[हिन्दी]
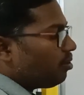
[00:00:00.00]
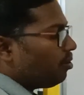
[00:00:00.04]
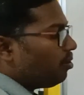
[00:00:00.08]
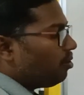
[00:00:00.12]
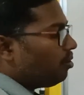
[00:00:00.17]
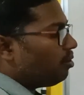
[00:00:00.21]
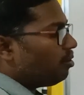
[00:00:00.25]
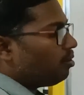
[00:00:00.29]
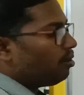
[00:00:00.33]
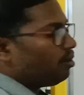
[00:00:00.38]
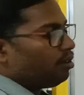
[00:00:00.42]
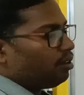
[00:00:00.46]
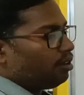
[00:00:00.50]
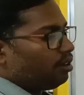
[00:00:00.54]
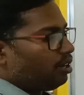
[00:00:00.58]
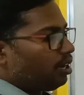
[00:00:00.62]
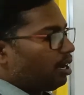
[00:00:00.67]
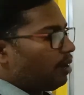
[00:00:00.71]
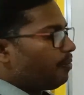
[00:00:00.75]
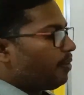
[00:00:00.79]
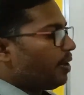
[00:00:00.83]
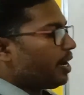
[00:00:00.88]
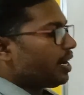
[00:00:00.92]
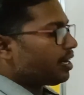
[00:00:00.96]
को
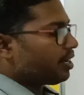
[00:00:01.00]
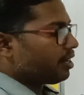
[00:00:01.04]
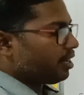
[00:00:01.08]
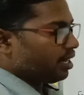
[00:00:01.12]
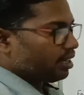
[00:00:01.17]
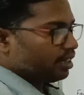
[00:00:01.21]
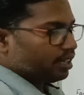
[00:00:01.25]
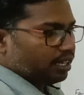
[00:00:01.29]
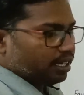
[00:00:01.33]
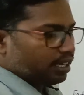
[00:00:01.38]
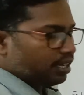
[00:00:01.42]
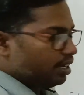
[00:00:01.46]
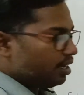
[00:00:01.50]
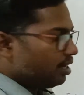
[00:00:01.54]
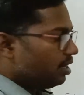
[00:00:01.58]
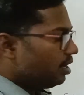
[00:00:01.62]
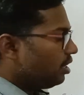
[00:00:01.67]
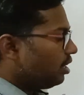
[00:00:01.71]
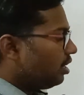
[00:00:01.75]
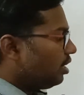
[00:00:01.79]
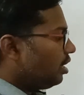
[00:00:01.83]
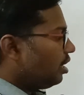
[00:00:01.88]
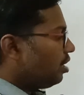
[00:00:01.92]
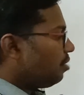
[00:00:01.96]
अफेक्ट करते हैं
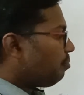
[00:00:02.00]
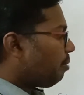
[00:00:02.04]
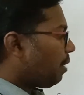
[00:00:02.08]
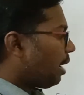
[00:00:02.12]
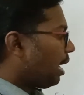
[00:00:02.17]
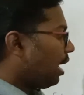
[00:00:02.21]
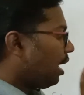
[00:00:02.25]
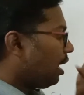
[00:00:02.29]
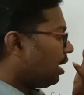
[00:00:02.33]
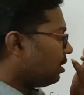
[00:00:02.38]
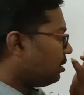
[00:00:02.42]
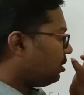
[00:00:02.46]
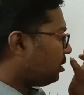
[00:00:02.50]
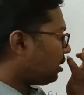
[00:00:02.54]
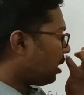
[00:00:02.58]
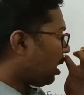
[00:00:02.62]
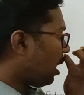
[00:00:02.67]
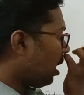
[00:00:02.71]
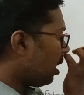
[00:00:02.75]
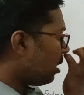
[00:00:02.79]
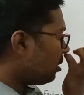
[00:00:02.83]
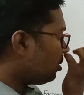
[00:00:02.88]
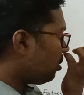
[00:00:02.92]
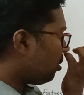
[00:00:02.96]
पहला है
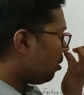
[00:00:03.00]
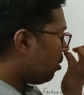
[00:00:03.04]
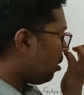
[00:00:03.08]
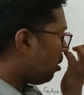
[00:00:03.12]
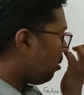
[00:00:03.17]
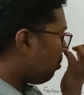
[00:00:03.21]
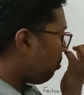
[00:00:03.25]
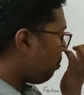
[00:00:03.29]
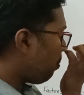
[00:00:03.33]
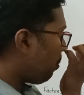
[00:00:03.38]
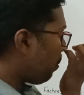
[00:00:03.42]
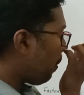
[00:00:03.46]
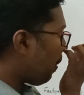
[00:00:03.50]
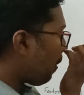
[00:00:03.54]
चार्ज ऑफ